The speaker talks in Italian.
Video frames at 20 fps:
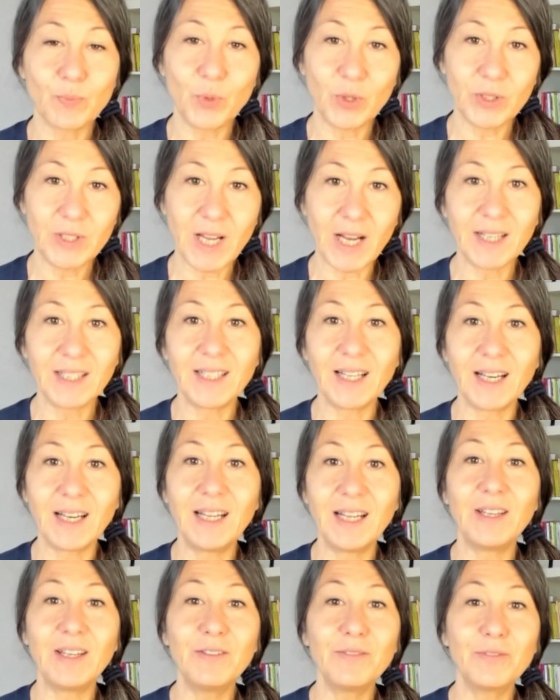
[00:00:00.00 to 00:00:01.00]
può dare delle
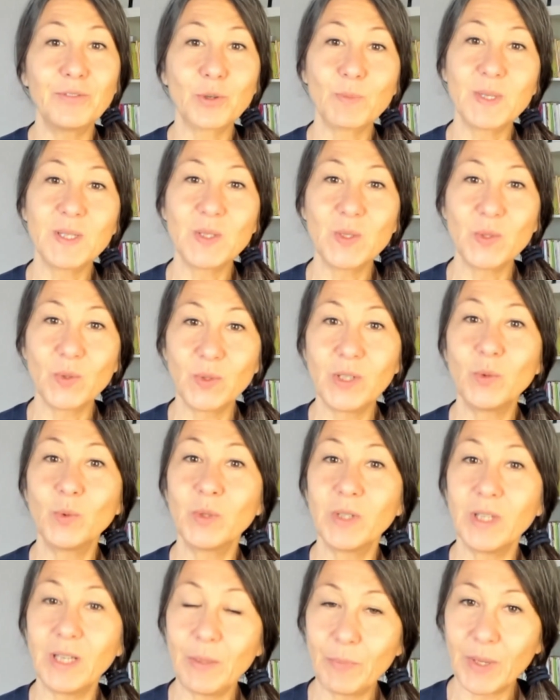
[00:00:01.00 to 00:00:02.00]
informazioni
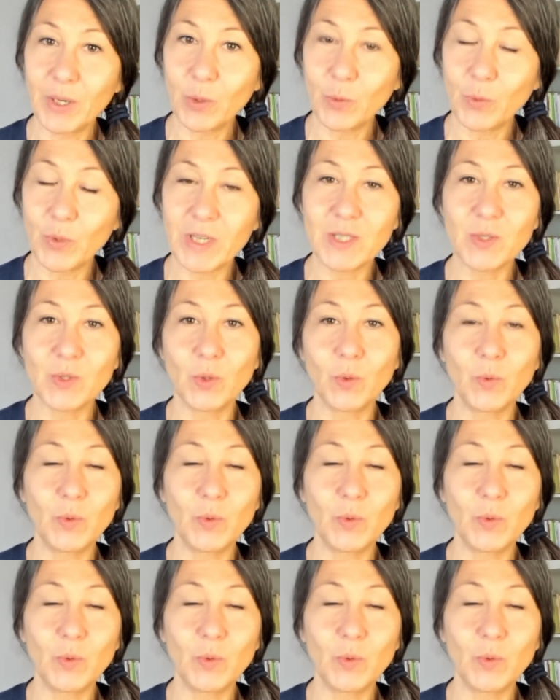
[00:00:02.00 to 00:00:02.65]
utili per questo.